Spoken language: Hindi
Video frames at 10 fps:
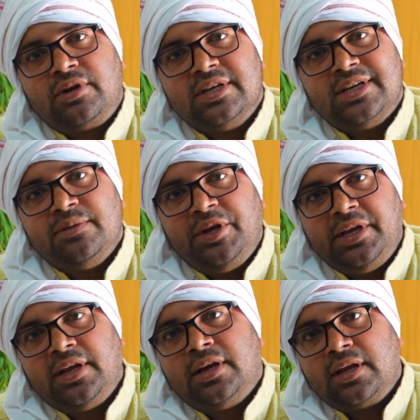उनके साथ
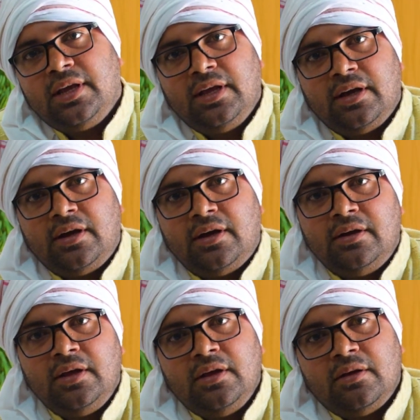मीटिंग करके
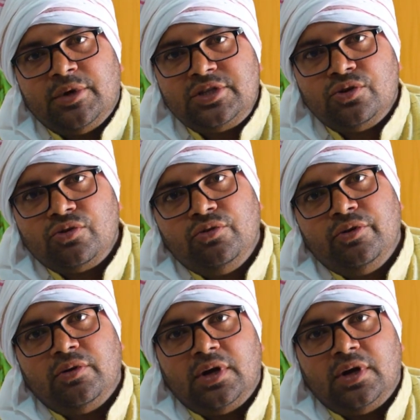बच्चों को